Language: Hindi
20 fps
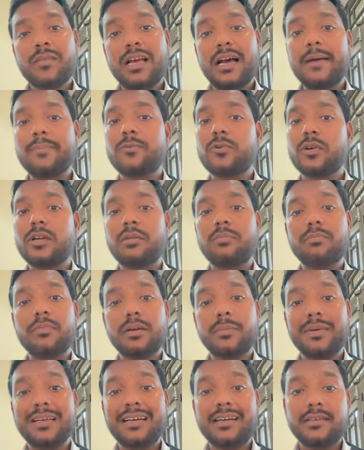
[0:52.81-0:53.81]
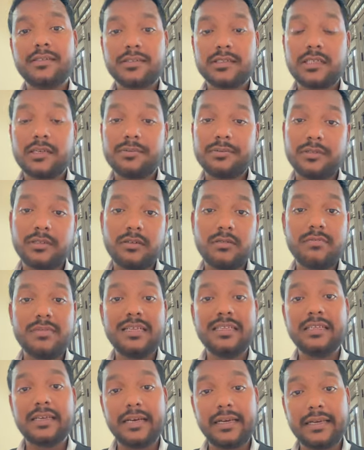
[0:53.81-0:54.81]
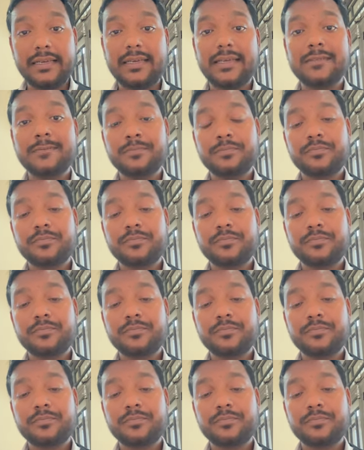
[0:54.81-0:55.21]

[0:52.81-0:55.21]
आपको नंबर मेरा डिस्क्रिप्शन में मिल जाएगा